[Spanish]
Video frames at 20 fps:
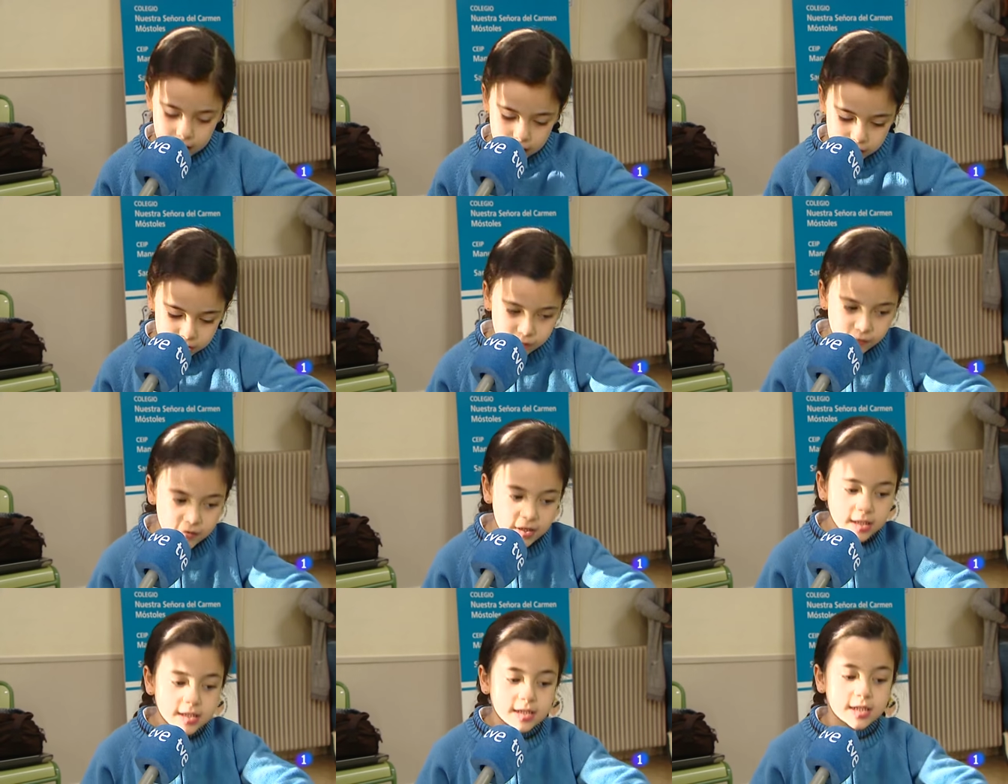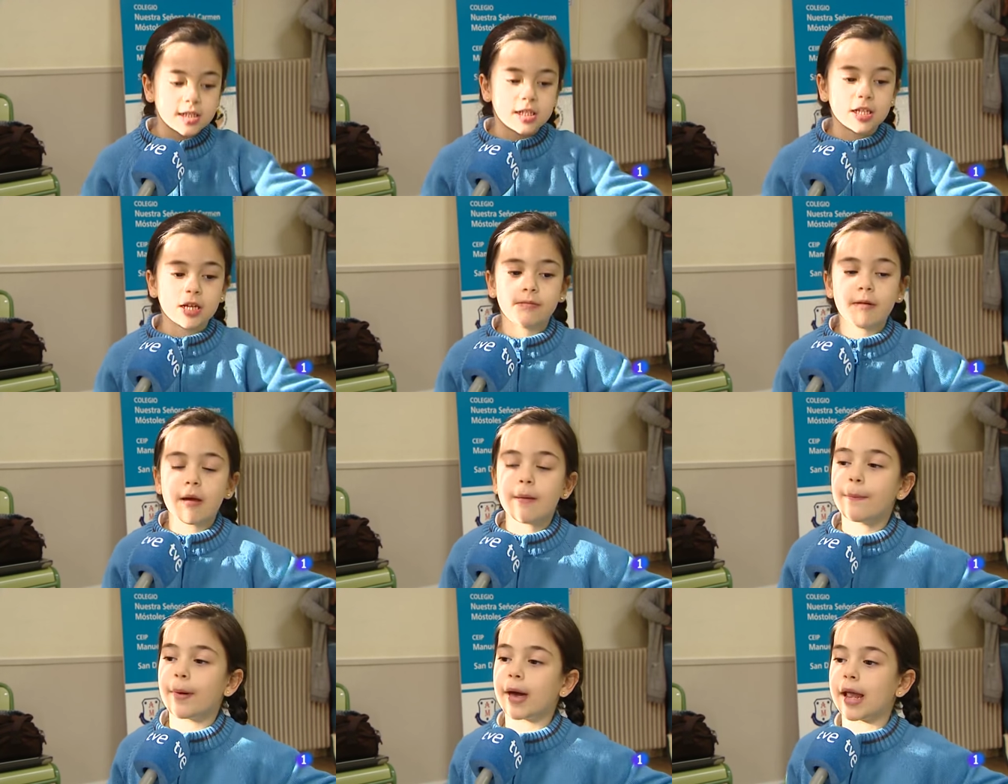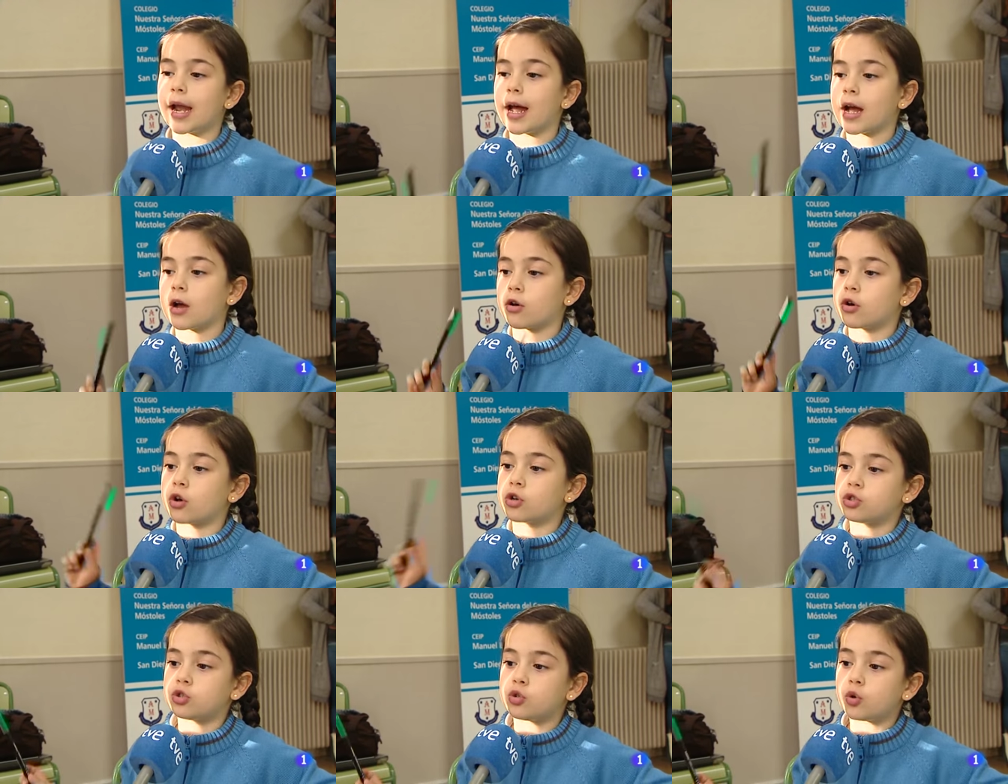Las flechas sirven para
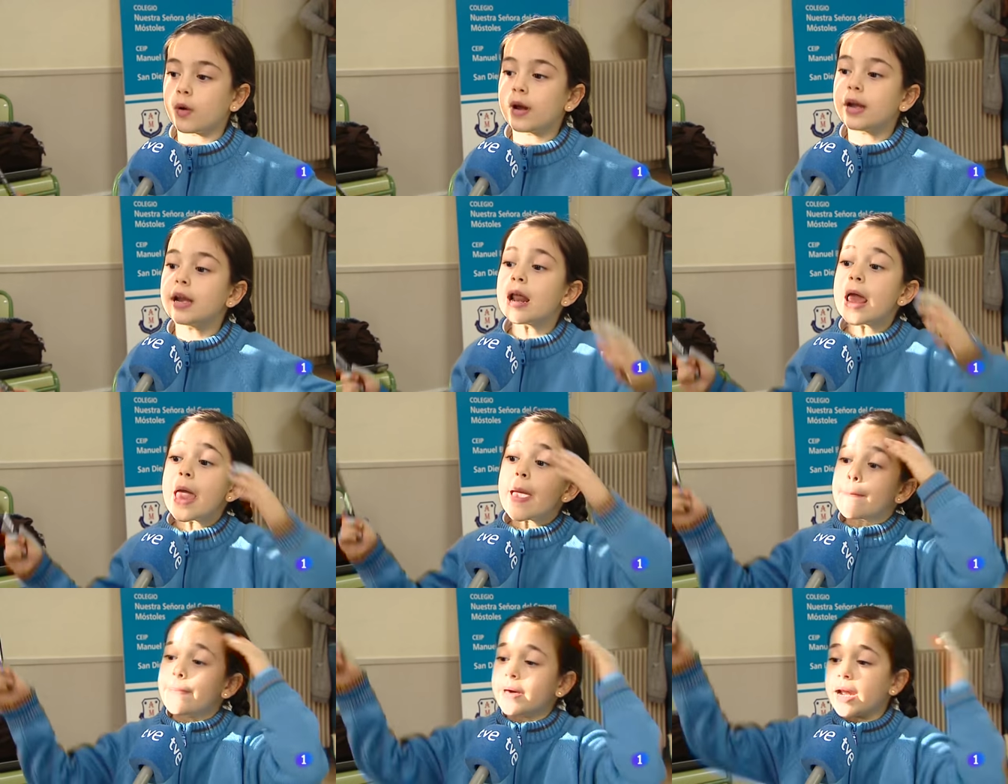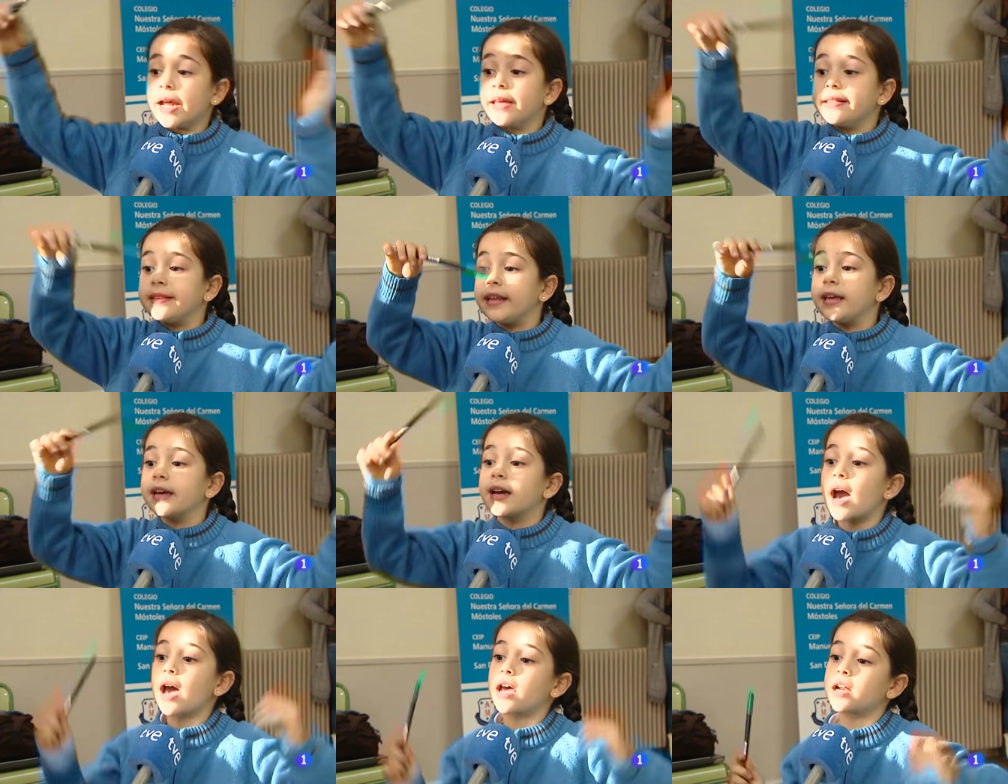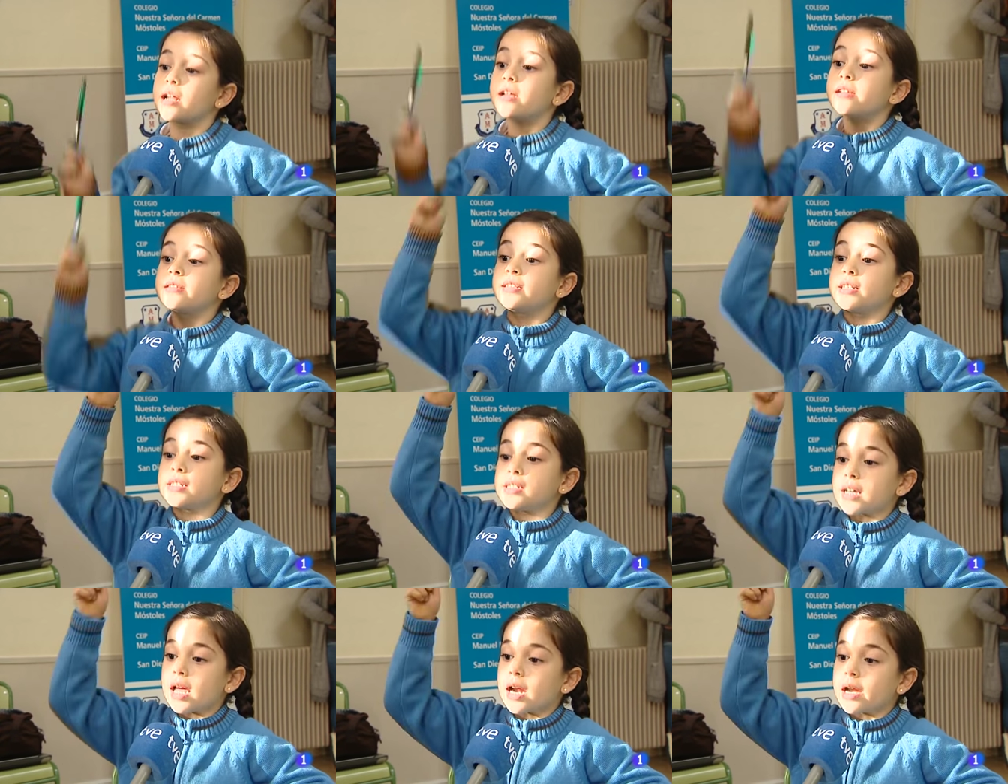construir, para indicar
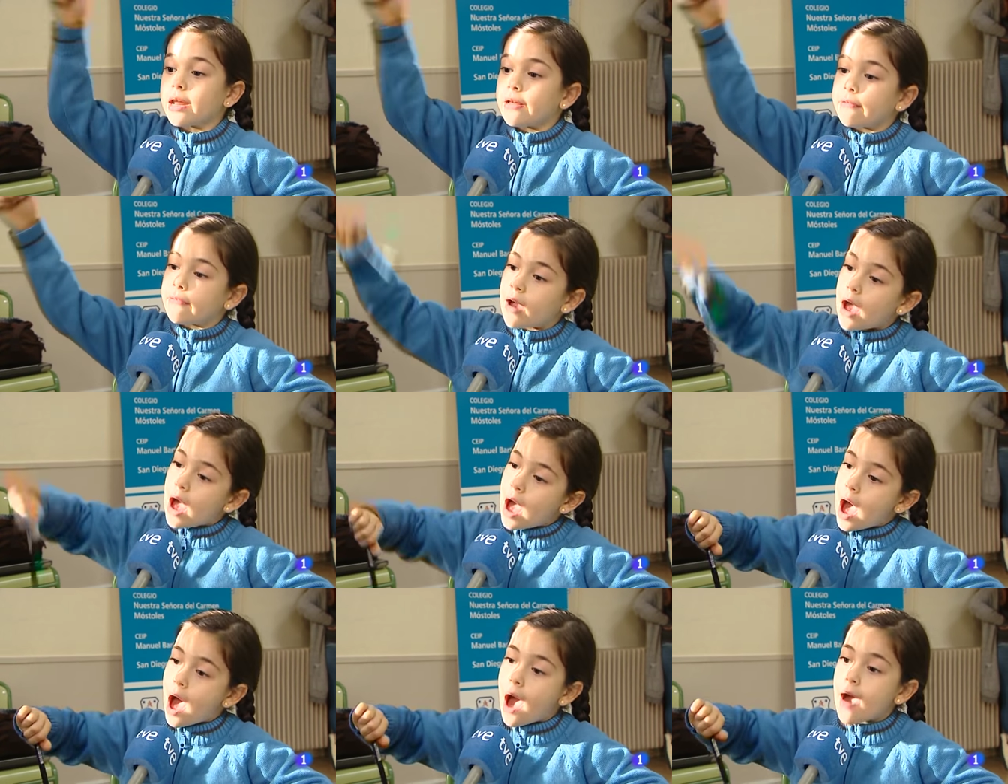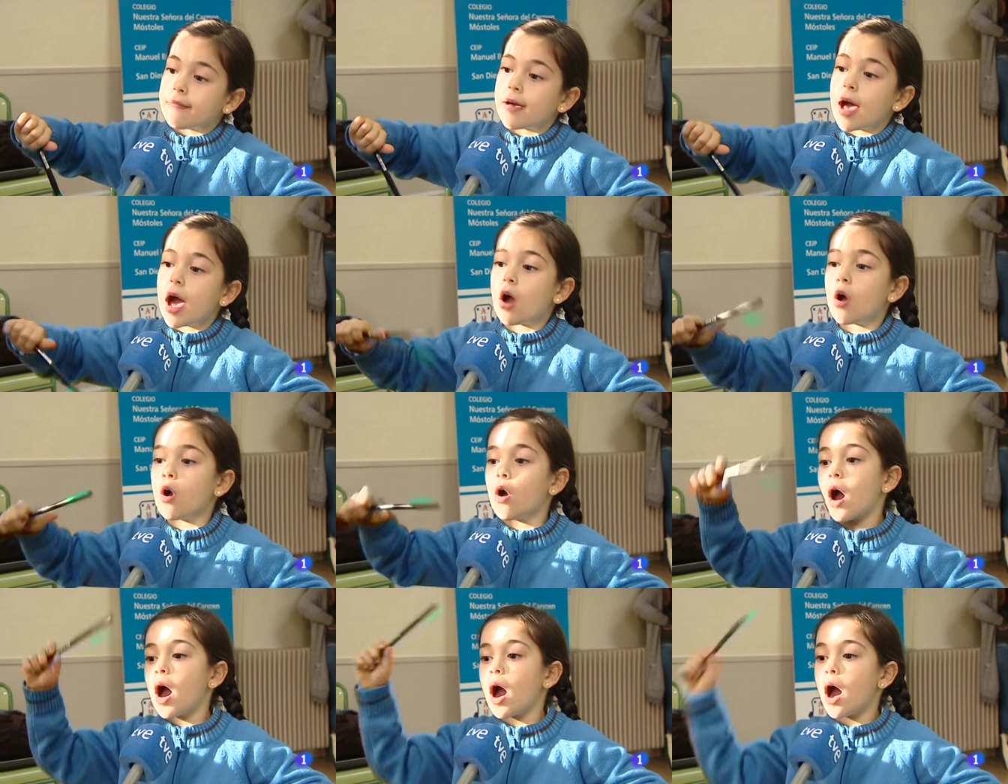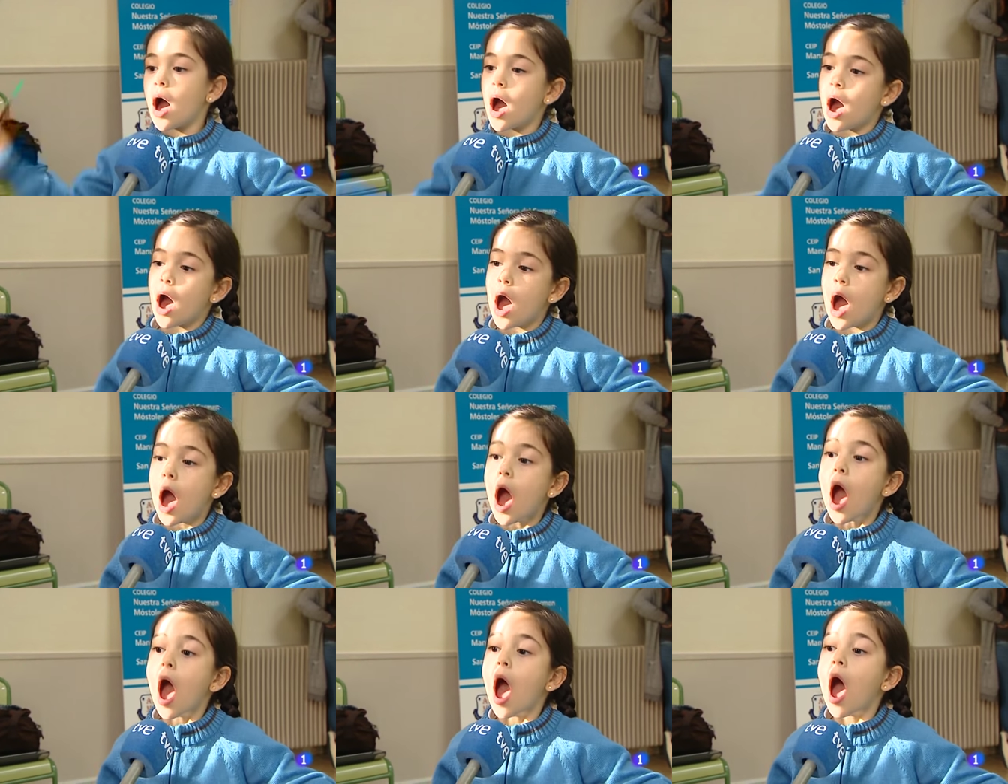si es arriba, abajo,
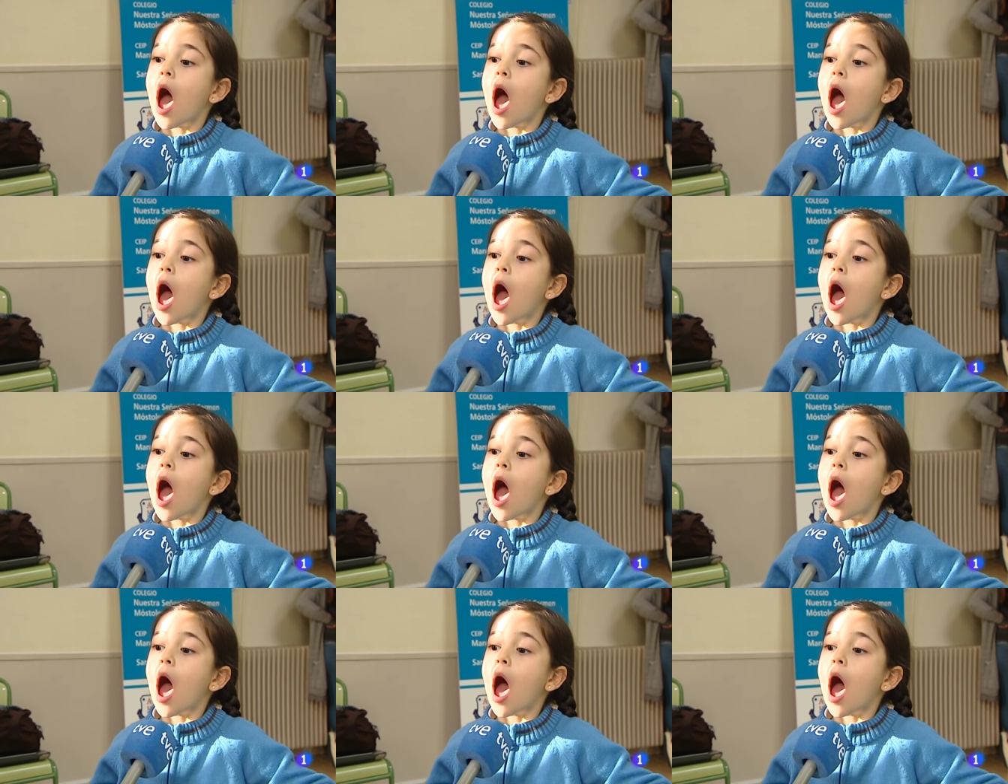a,